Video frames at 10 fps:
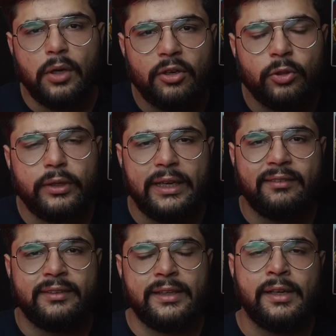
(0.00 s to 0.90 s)
प्लॉट्स तो
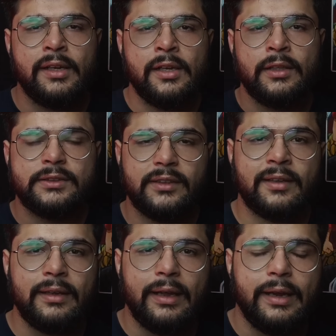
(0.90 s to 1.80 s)
ऐसे हैं
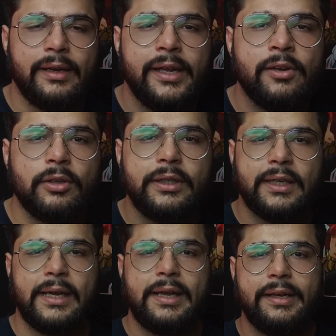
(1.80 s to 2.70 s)
जिसकी एंडिंग को
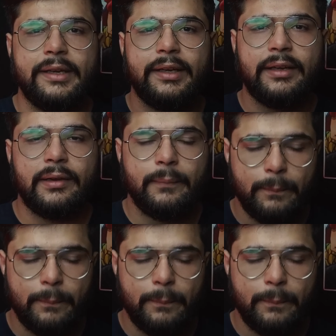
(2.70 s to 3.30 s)
दिखाया ही नहीं गया